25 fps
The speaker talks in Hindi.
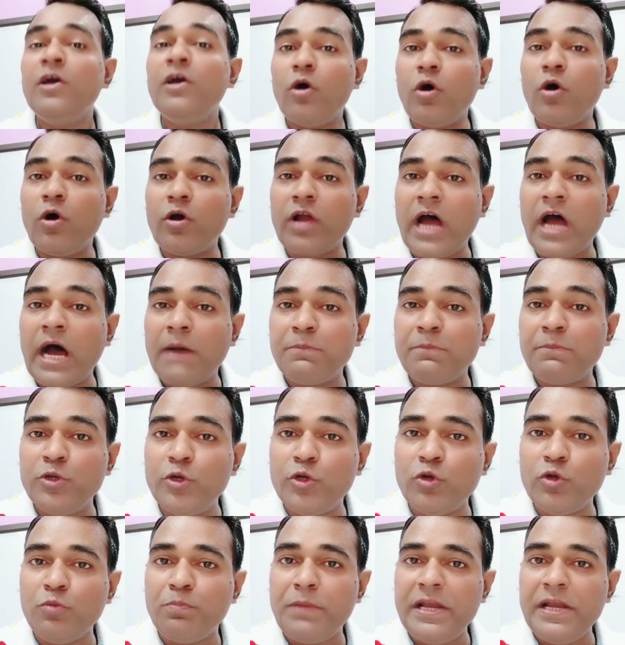और आप
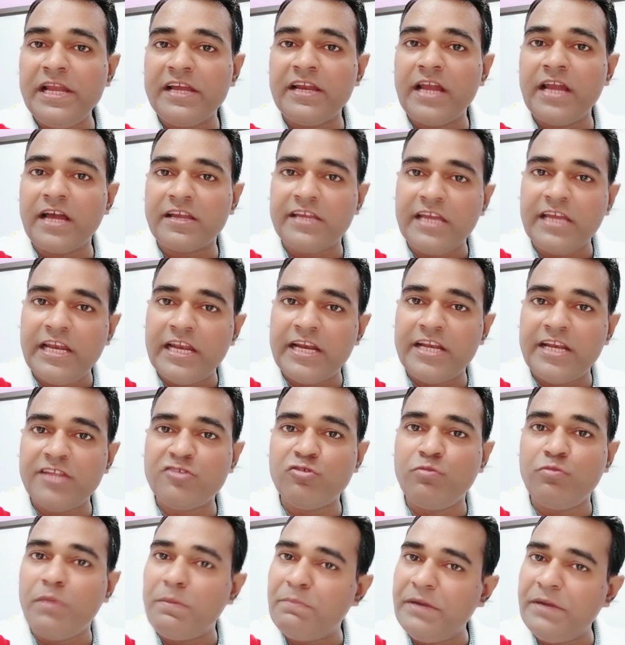यूट्यूब पर लिखना कीलर
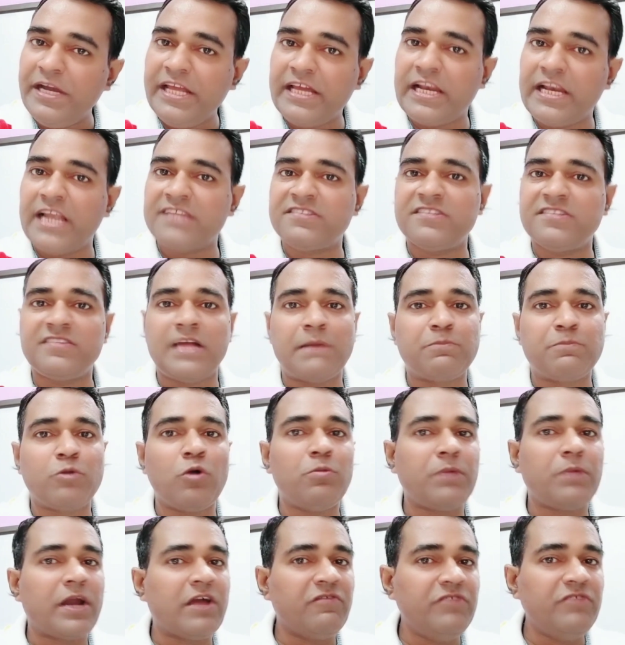रिज्यूमे डी क्लासेस आपको
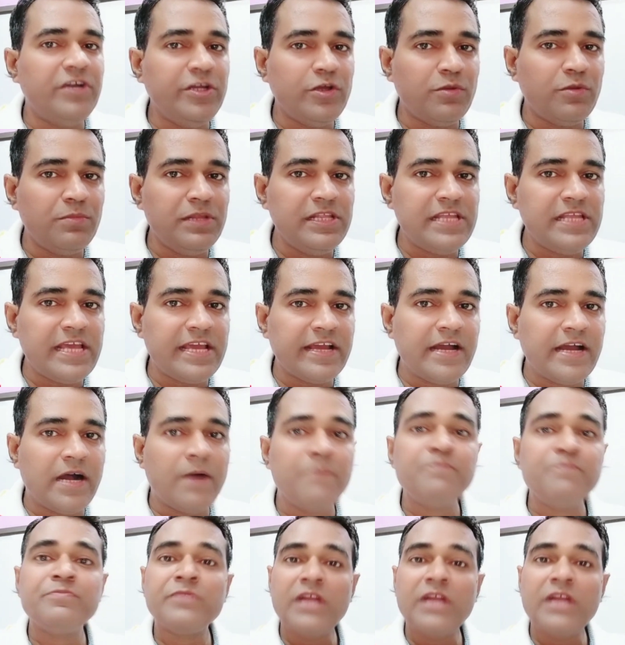हमारा वीडियो मिल जाएगा